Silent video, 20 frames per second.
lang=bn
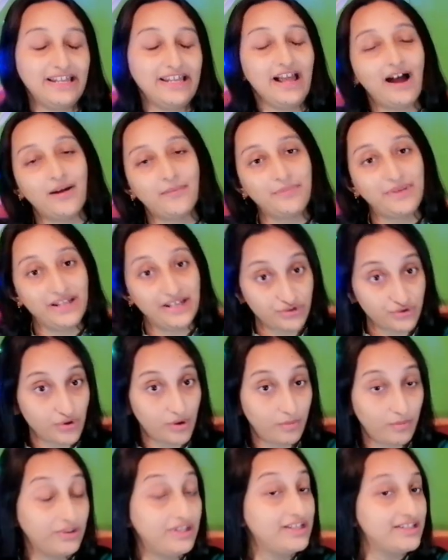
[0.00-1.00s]
গেলে আপনি এর
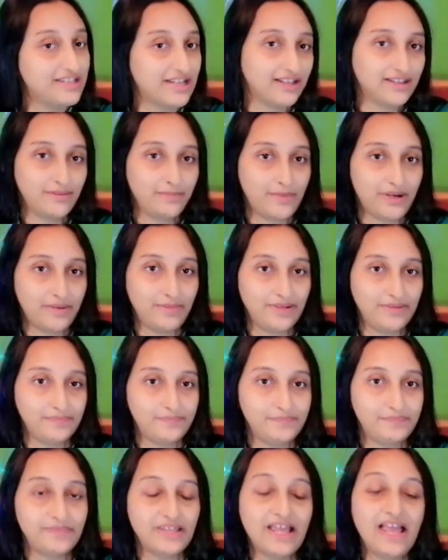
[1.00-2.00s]
সম্বন্ধে জানতে পারবেন
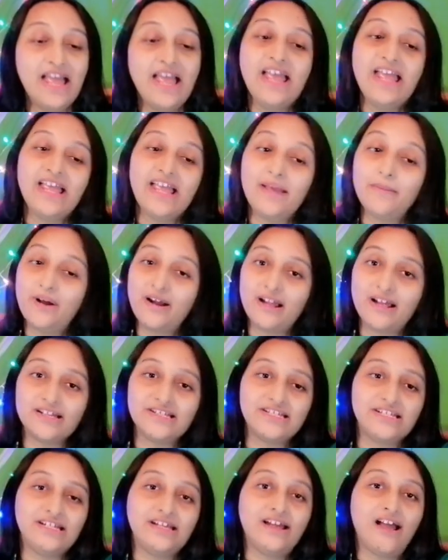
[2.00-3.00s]
এবার
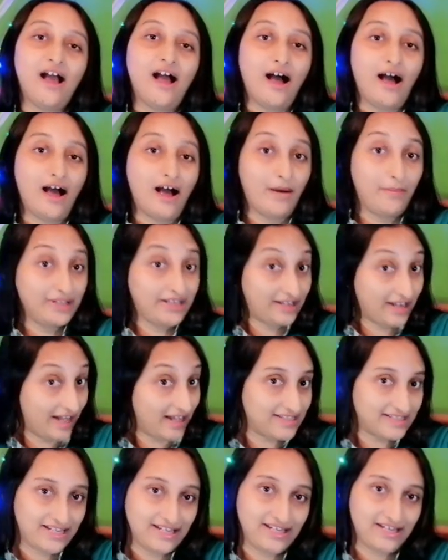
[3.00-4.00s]
আসি আমাদের
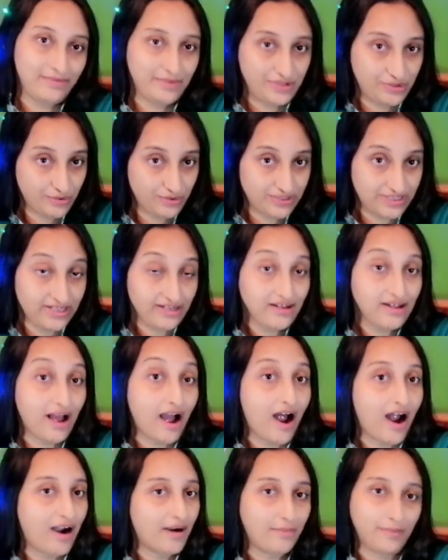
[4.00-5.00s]
আজকের এই বিষয়টি
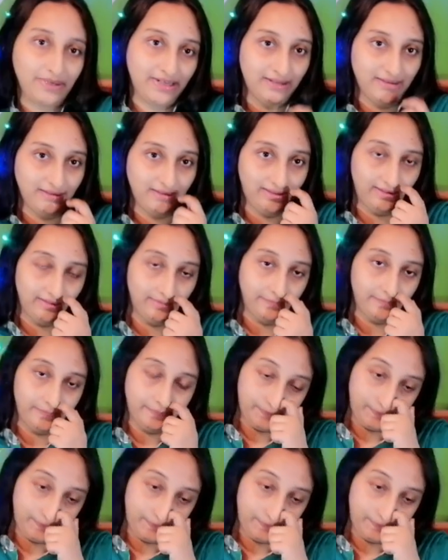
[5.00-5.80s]
আরপিএল নিয়ে